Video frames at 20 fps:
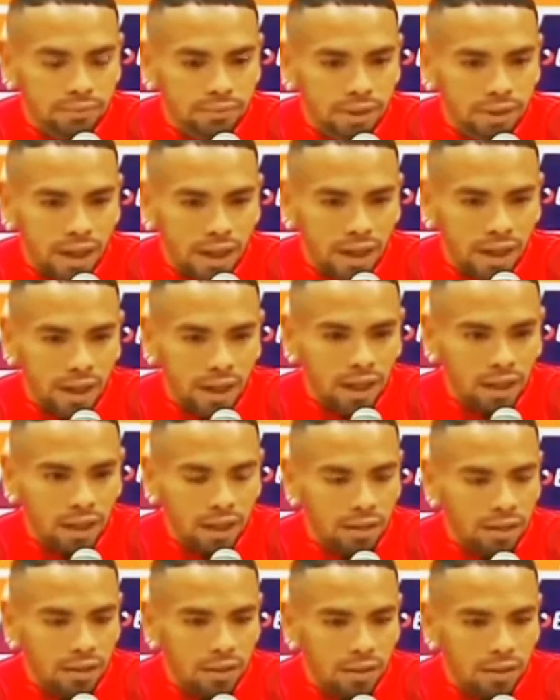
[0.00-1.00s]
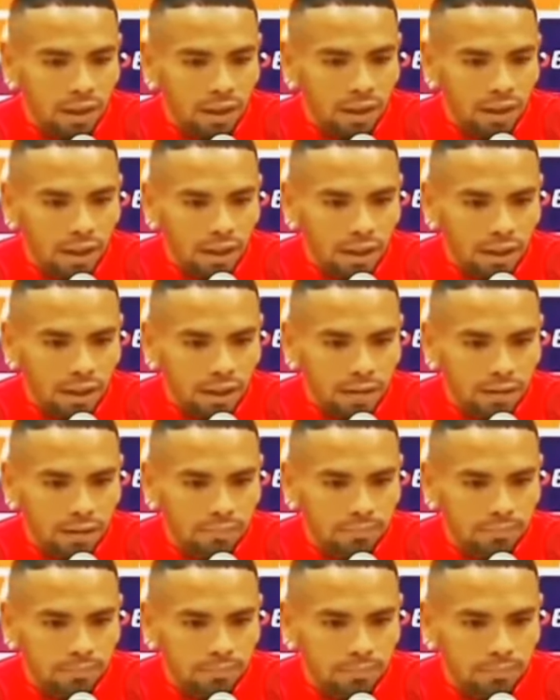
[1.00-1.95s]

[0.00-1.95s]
se queda, de verdad que